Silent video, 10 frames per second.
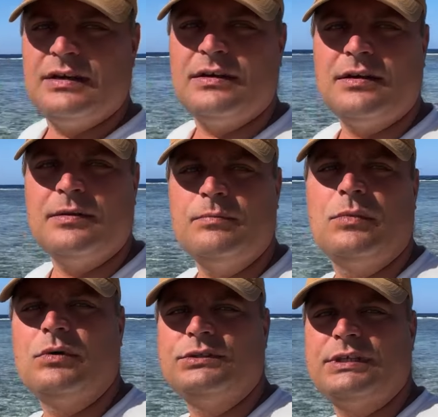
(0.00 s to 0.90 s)

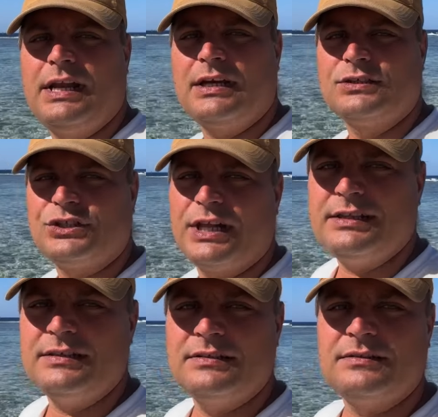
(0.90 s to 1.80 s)
ähm,
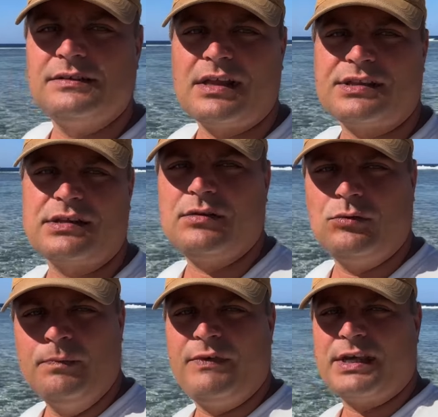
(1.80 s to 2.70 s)
Hotelangestellten das
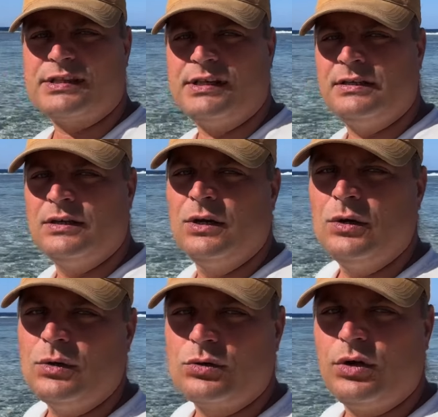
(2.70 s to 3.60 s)
umwechseln
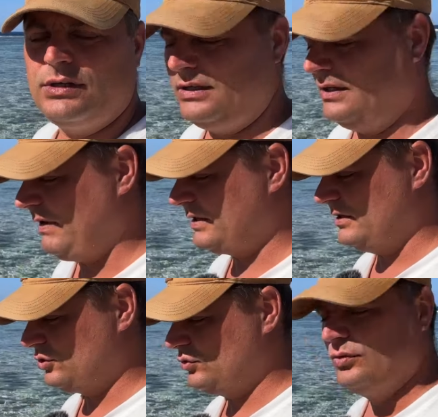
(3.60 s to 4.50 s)
und können in den
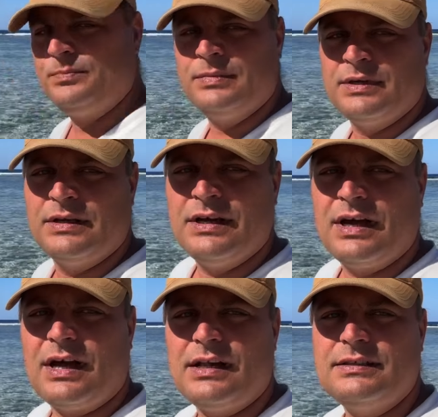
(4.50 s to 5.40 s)
Wechselstuben
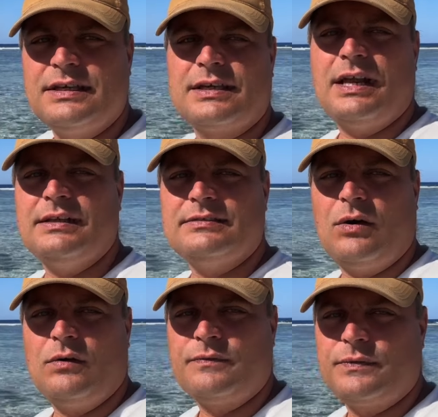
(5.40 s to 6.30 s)
halt ihr Geld
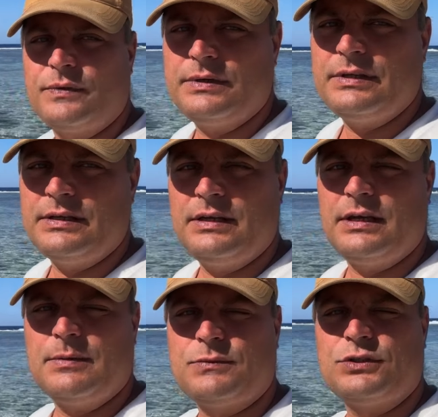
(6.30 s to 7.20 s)
auf den
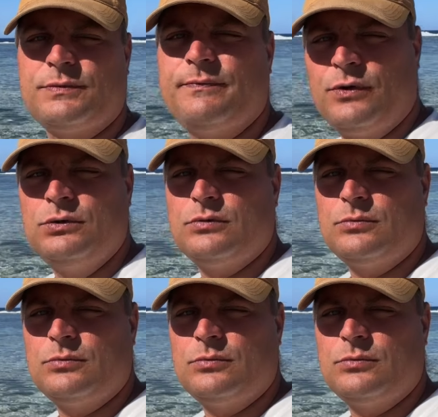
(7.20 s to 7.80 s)
ägyptischen Pfund